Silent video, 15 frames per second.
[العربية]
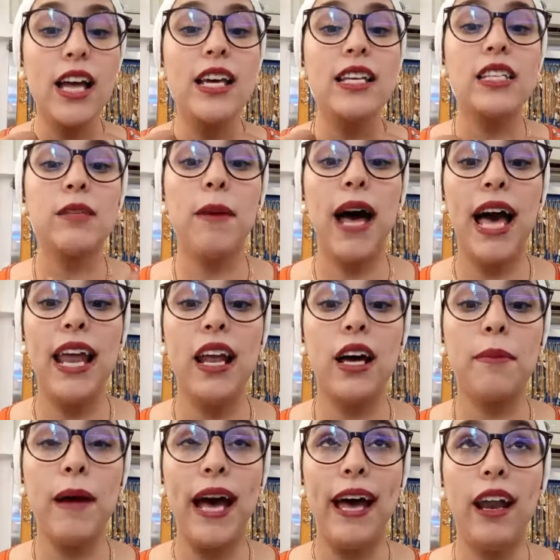7
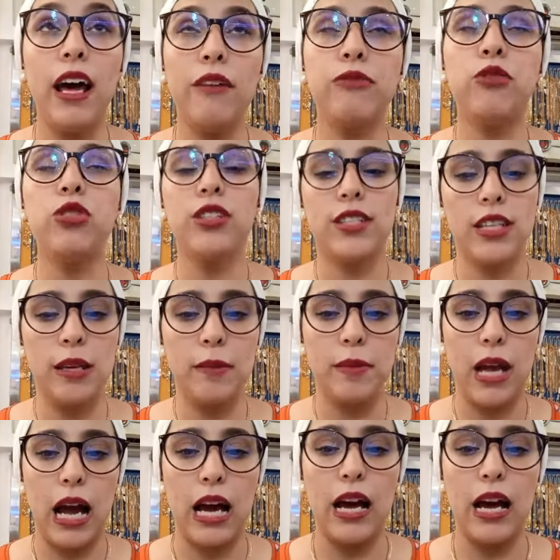4900